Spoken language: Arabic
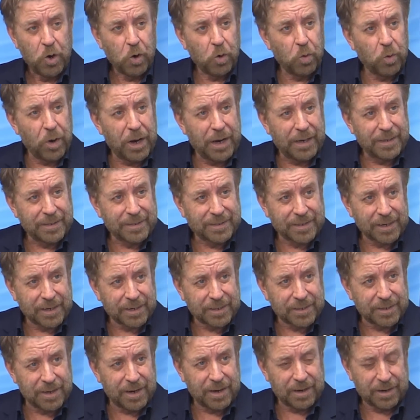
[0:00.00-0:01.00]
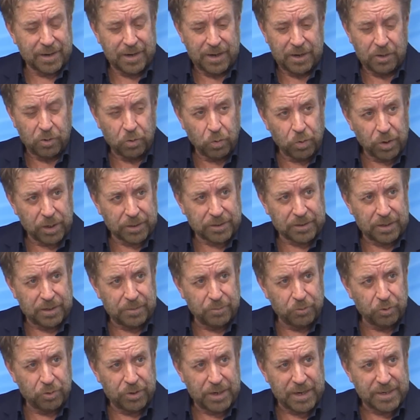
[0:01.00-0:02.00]
وان تختار الوقت
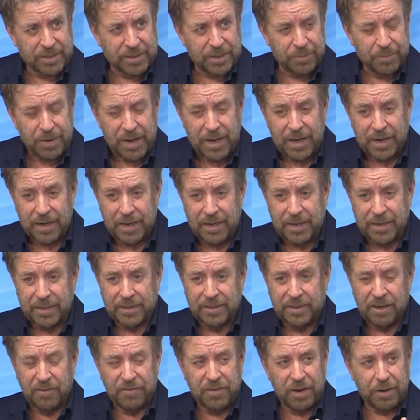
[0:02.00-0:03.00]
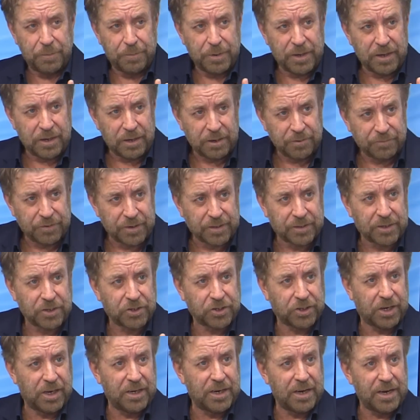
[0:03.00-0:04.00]
المناسب للدفع به في
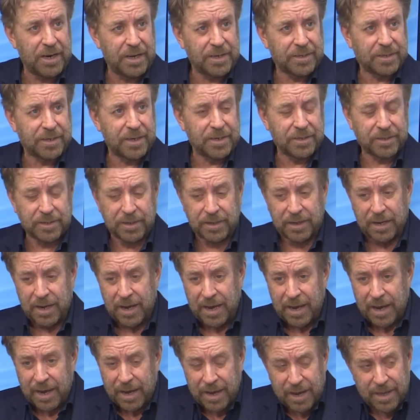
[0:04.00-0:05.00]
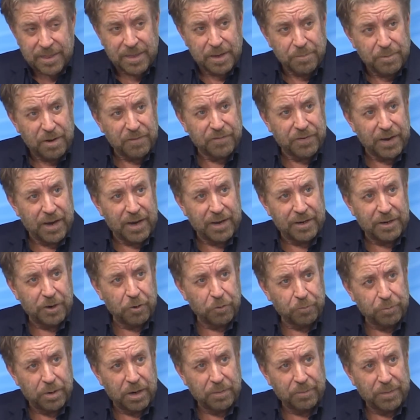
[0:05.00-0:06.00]
التشكيل الاساسي هذا ما
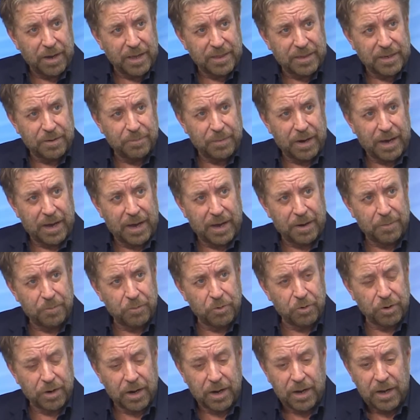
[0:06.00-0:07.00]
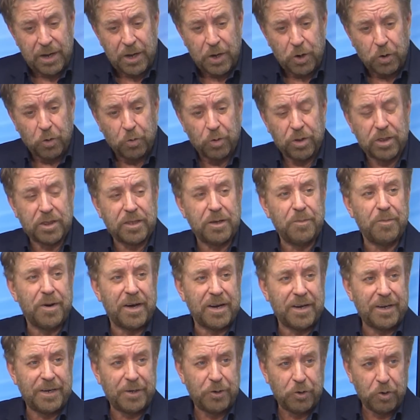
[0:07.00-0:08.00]
فعله بالماضي مع عموره
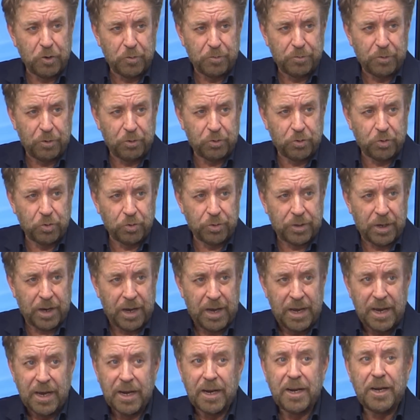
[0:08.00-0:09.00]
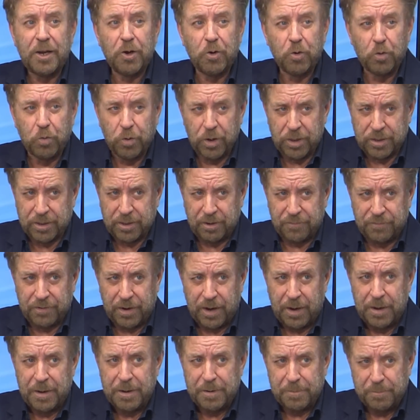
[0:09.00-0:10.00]
والثمار اليوم موجوده لو
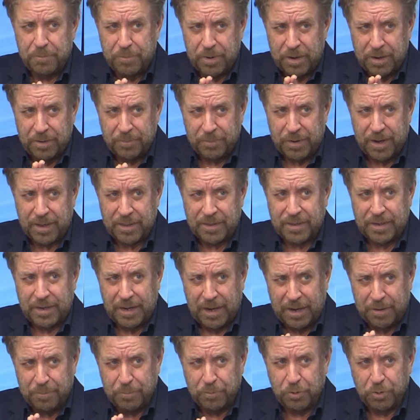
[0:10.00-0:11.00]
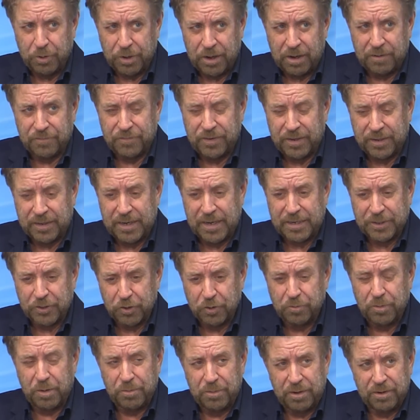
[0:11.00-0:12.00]
وظف بالماضي عمورة في كأس
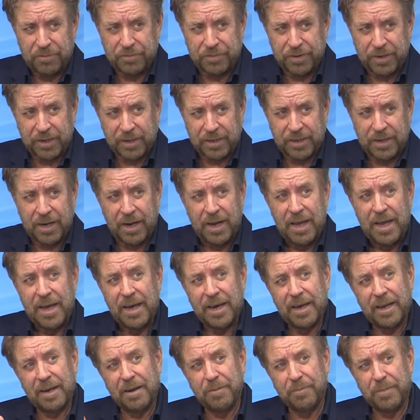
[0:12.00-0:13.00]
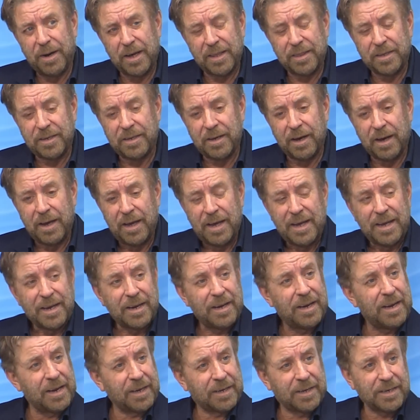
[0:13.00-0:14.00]
أمم إفريقيا الماضية
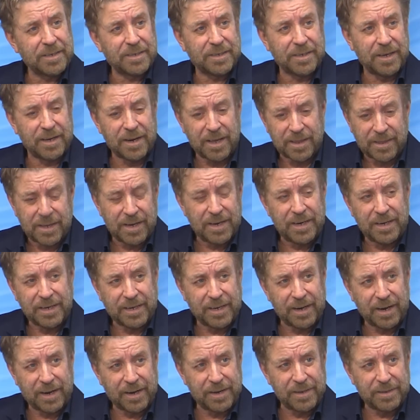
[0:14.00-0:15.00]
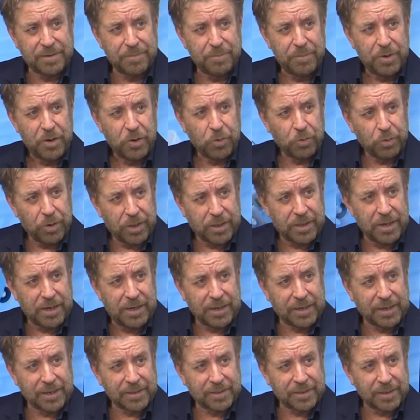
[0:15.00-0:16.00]
لكسر ذلك الرتم
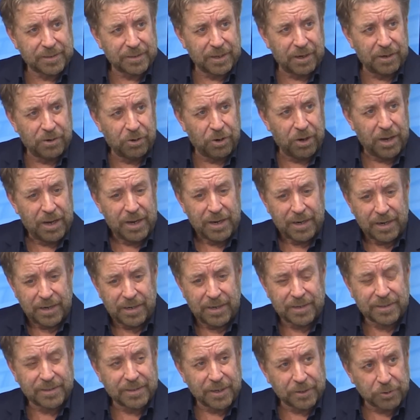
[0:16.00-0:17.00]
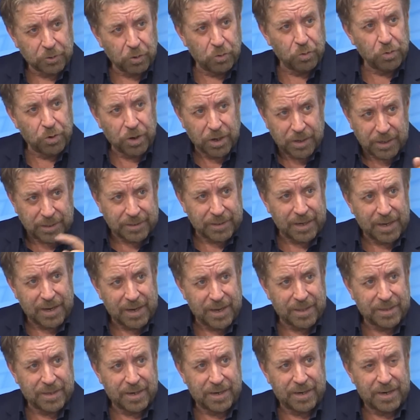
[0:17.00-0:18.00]
وذلك التطلع للتطور لدى
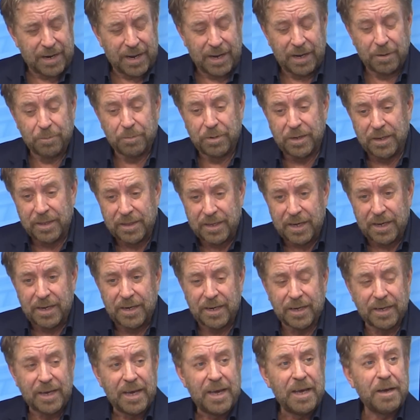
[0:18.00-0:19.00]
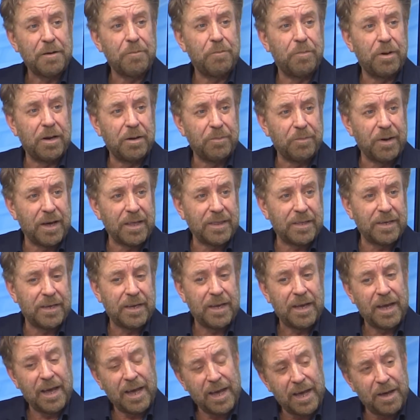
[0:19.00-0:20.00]
هذا اللاعب لذلك بالماضي
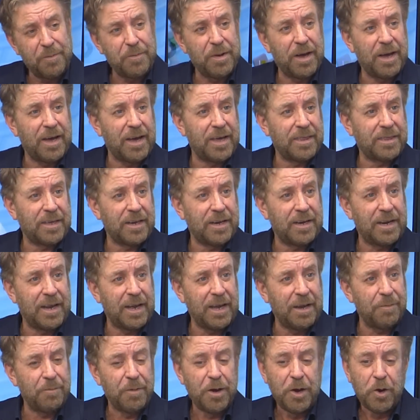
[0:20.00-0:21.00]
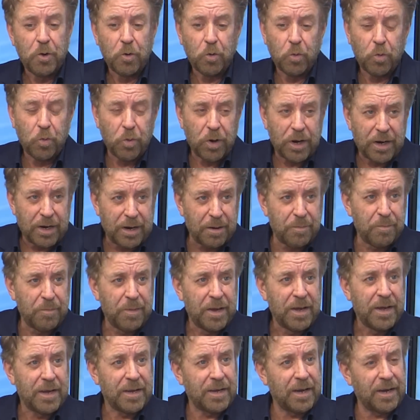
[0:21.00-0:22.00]
حمى هذا اللاعب ولم
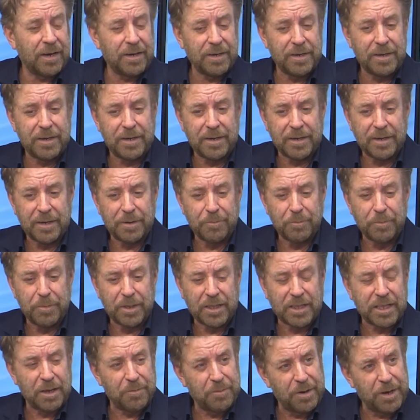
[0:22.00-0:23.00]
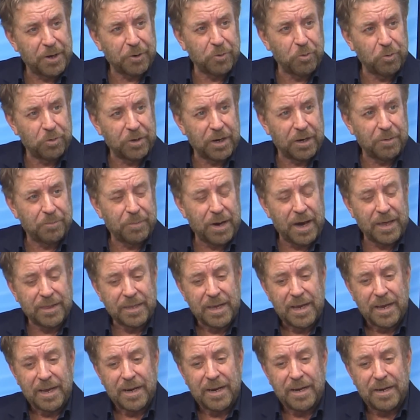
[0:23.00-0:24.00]
يعني مثل ما يقول البعض
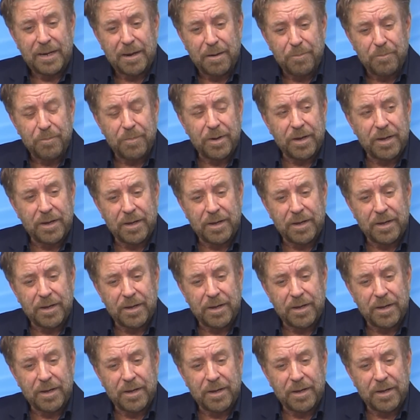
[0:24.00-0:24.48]
لم